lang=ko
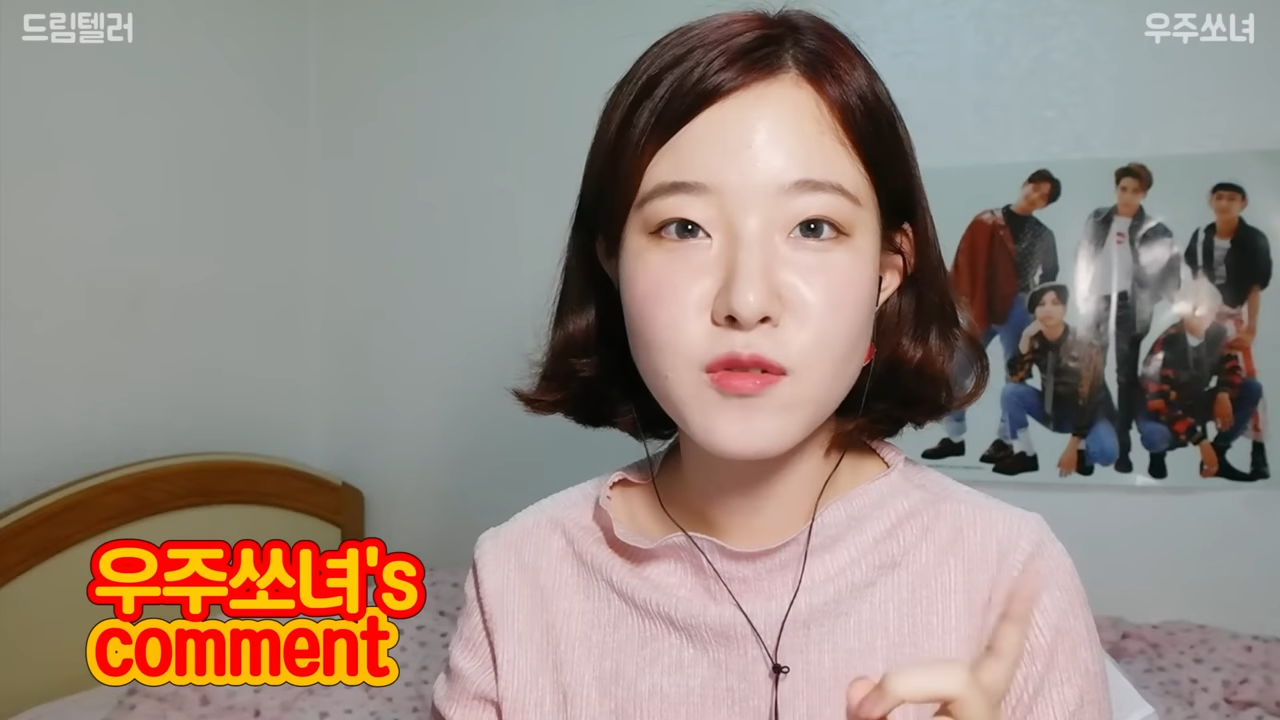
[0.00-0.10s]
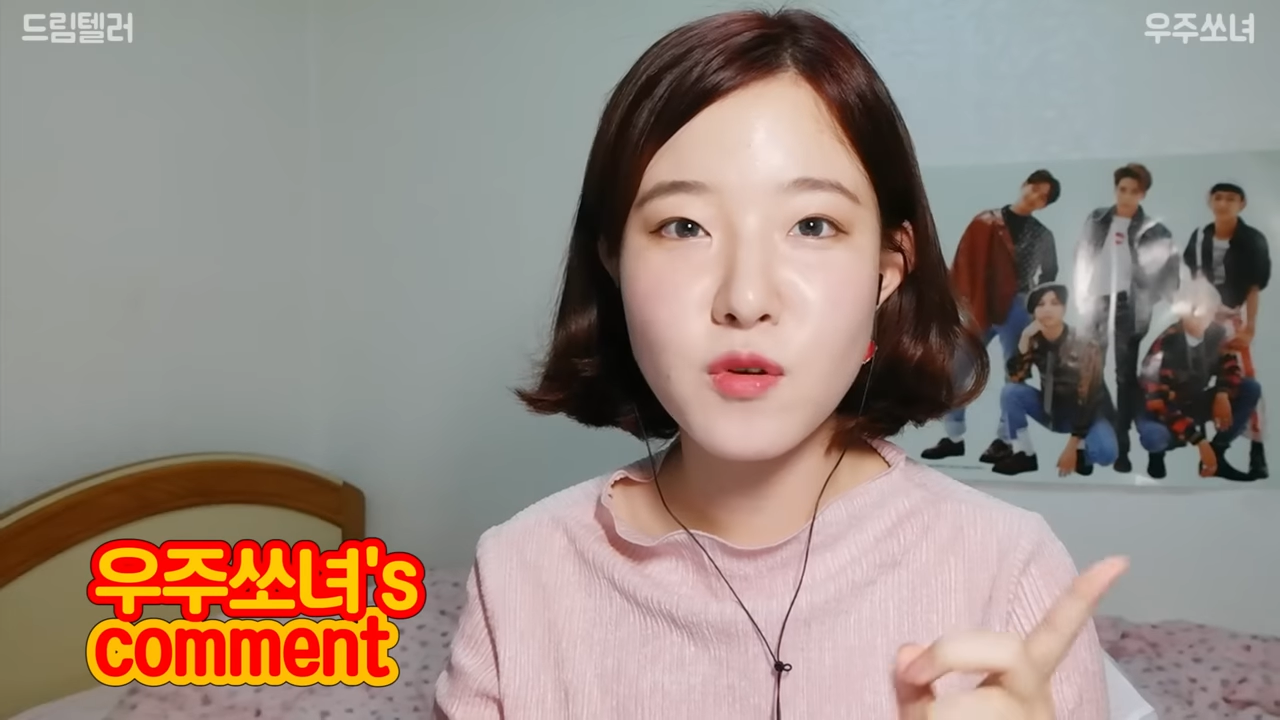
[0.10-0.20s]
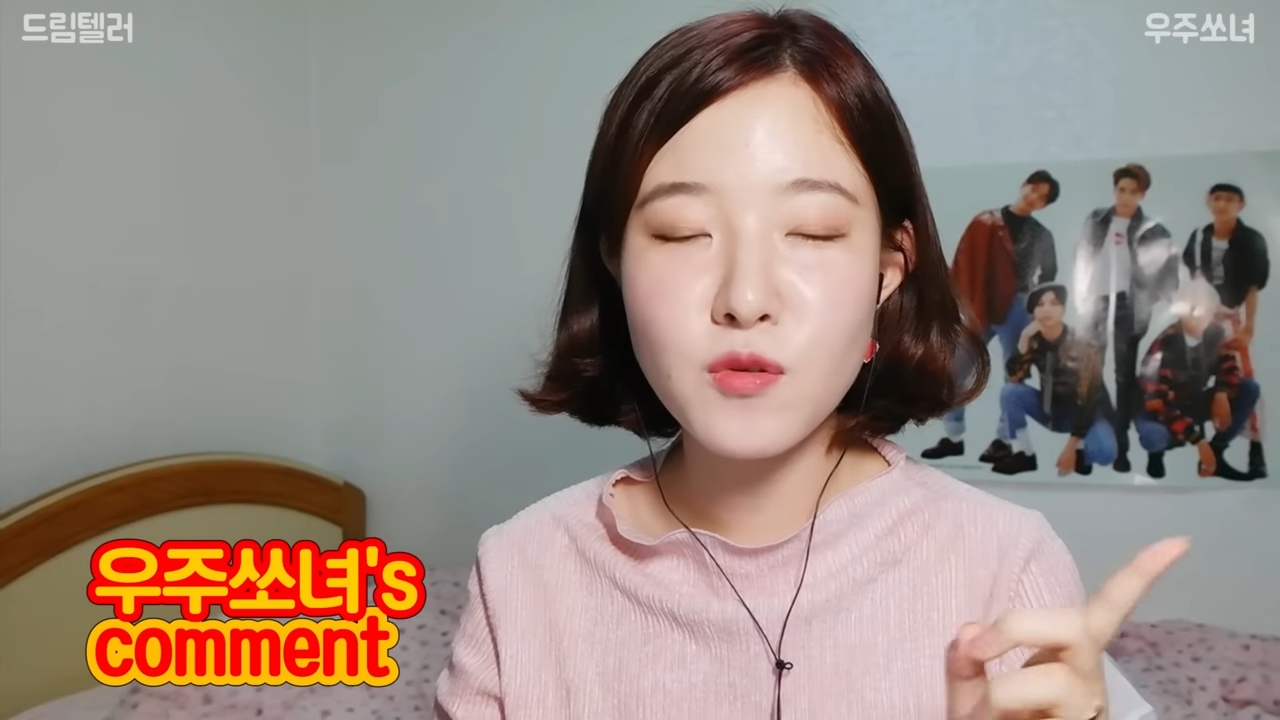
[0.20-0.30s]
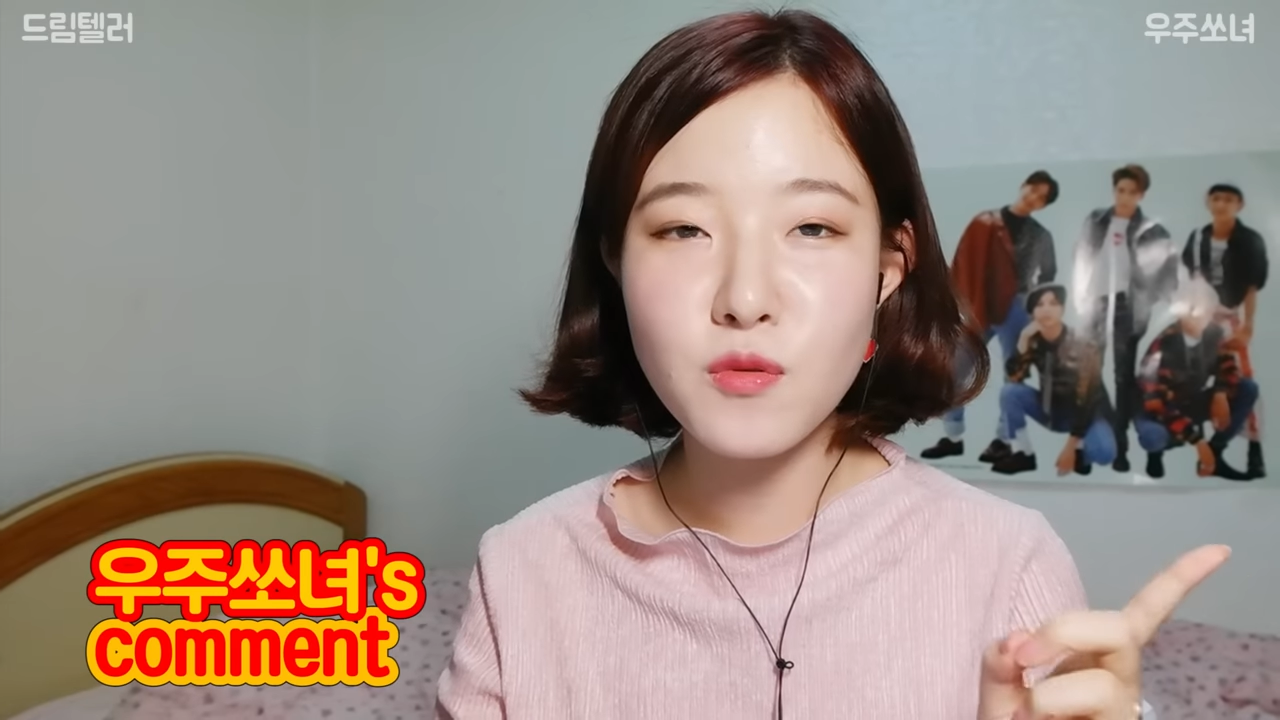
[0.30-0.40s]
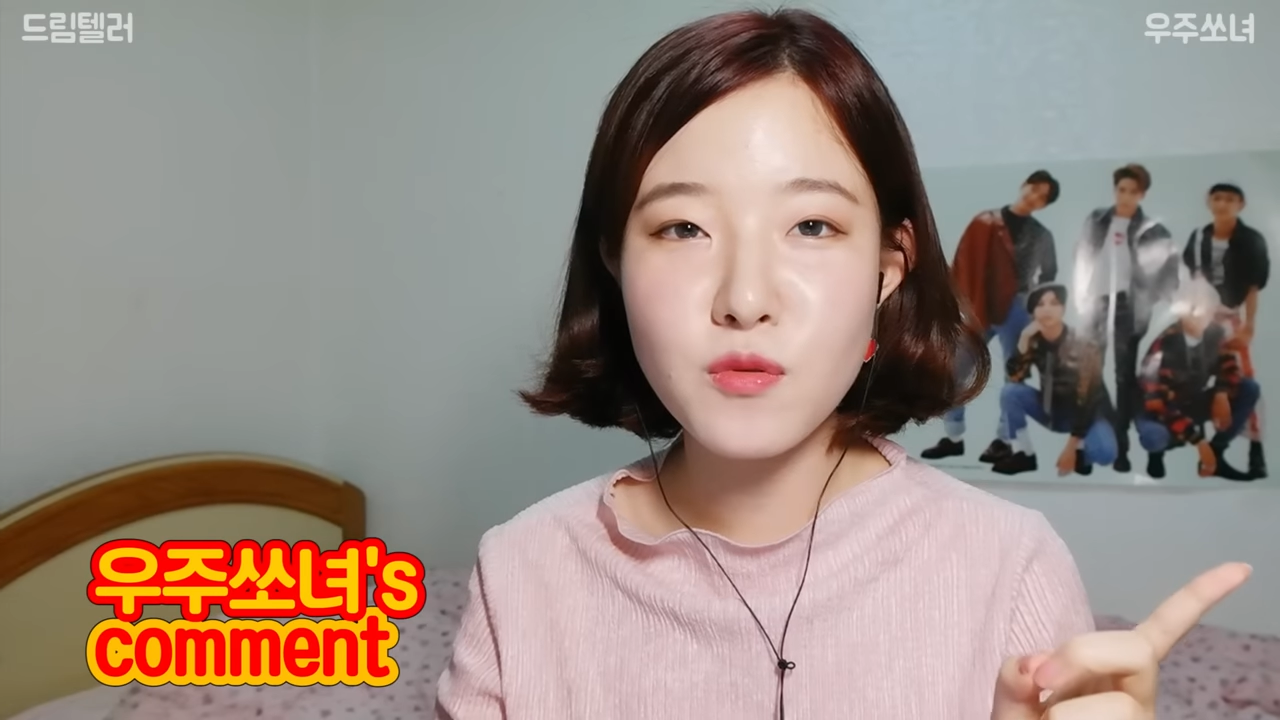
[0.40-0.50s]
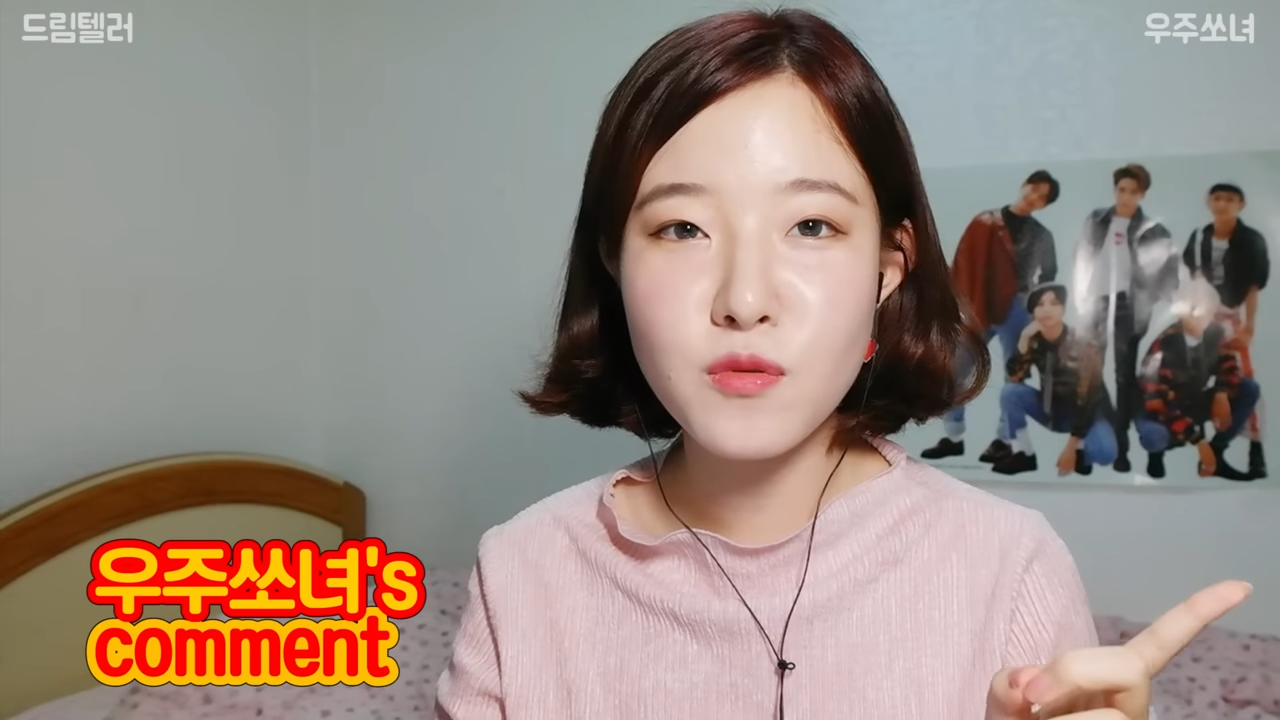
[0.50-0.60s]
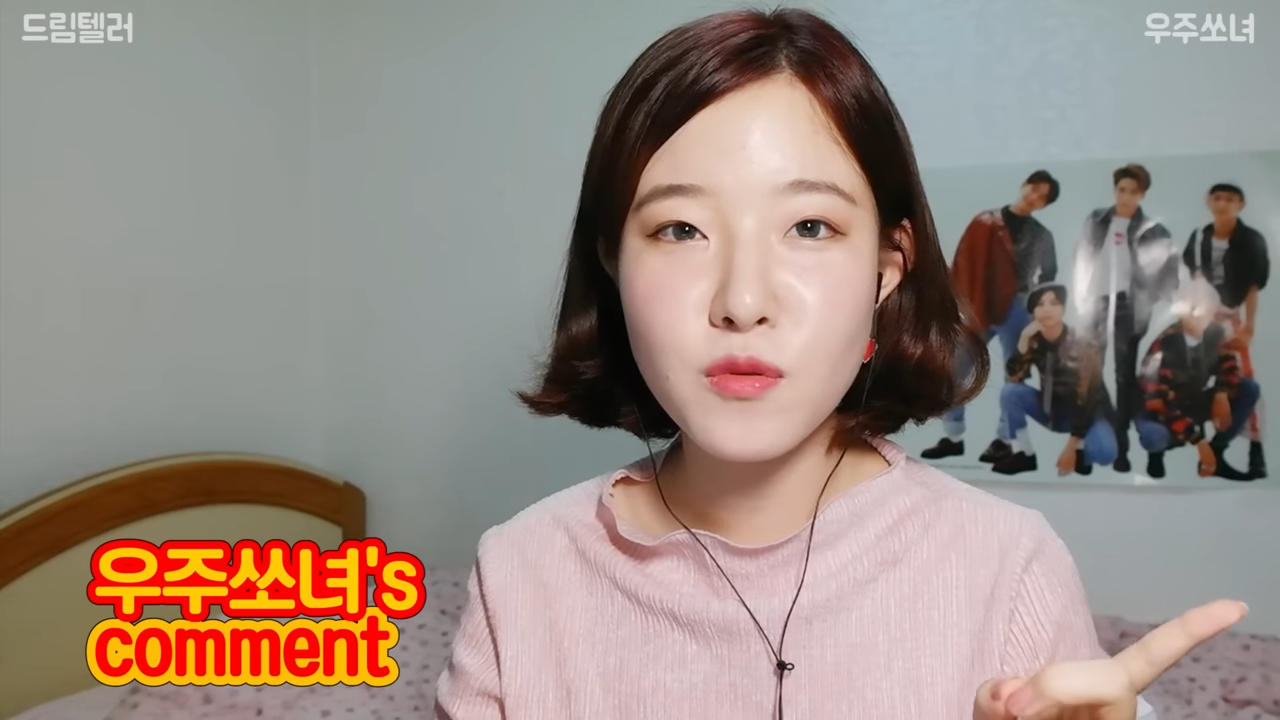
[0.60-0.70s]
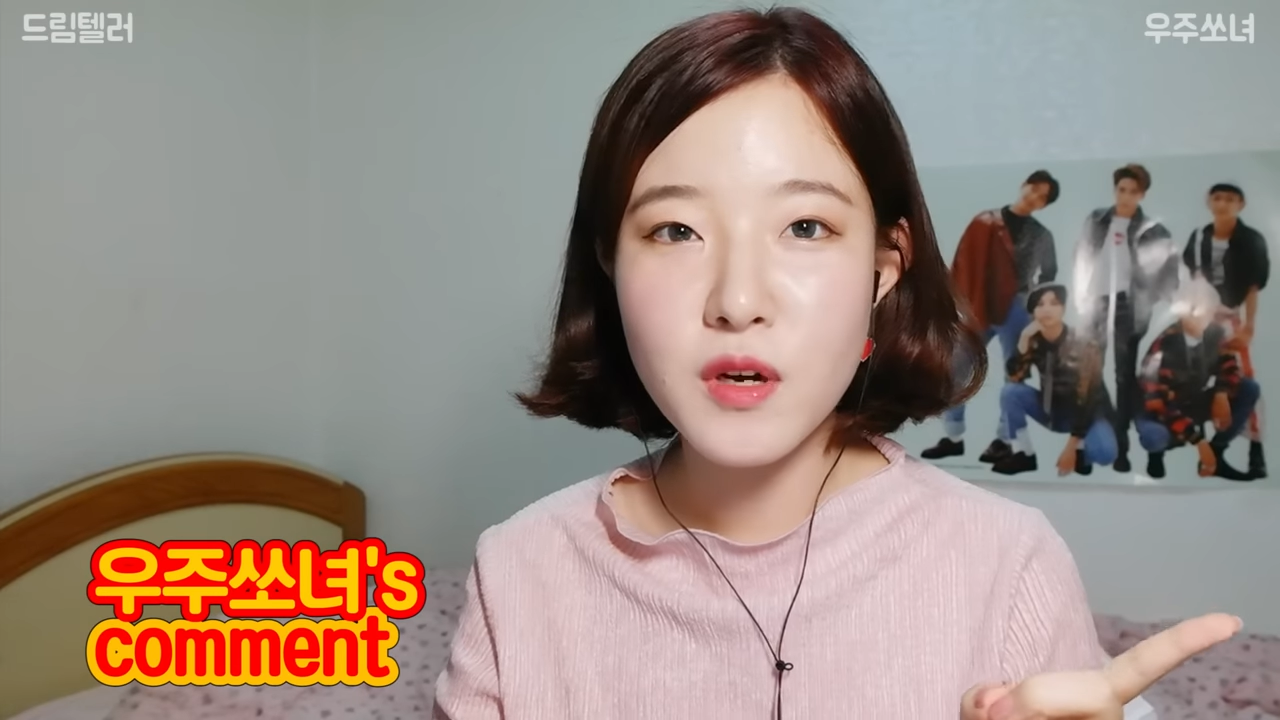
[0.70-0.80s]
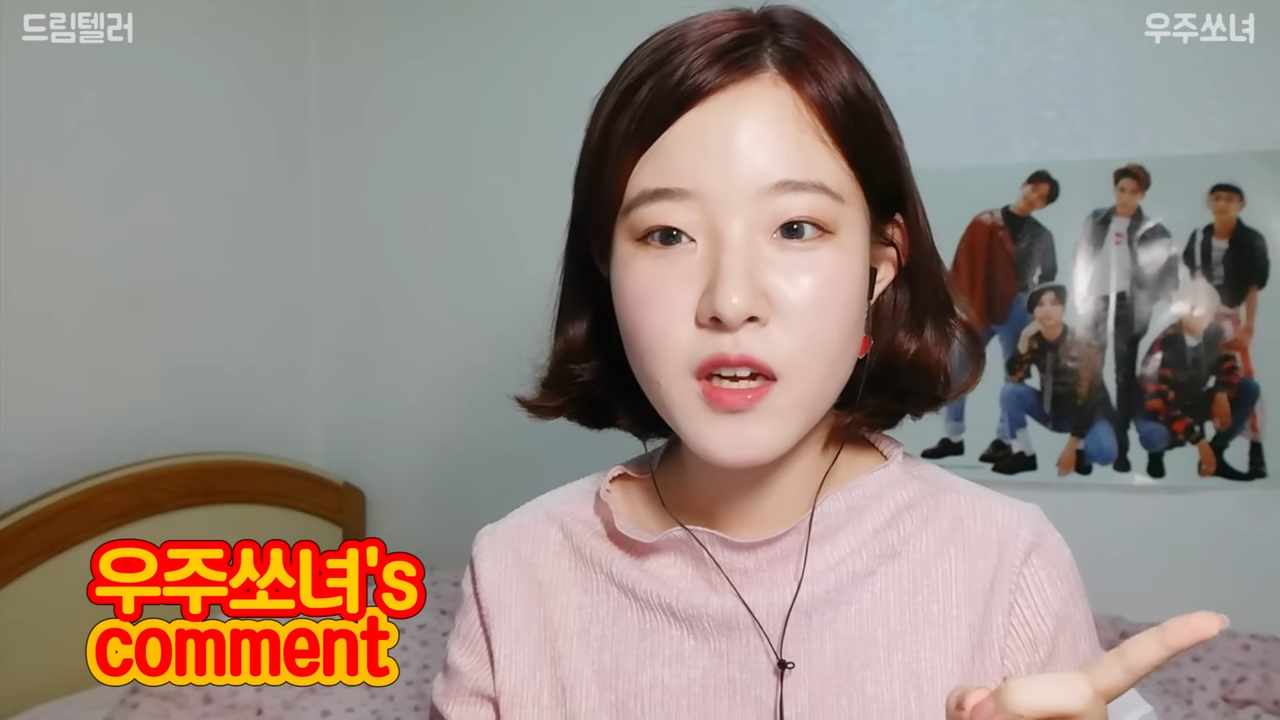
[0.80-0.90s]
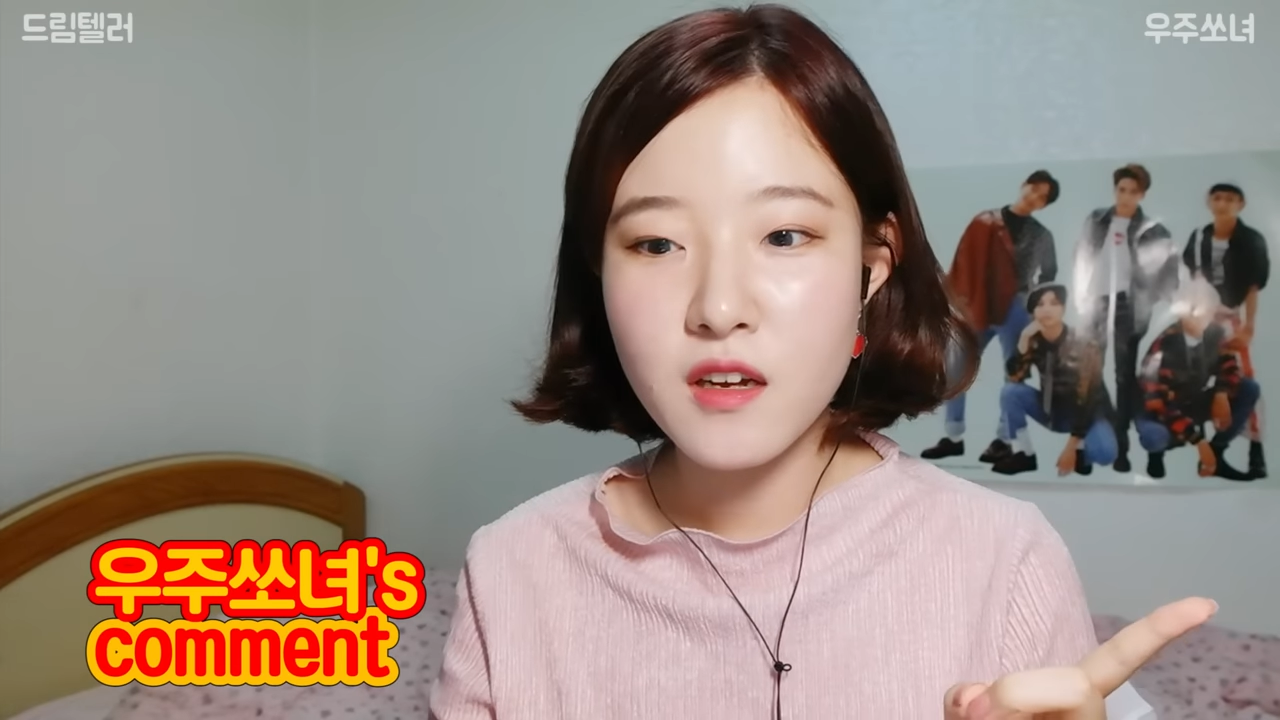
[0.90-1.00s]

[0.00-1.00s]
저도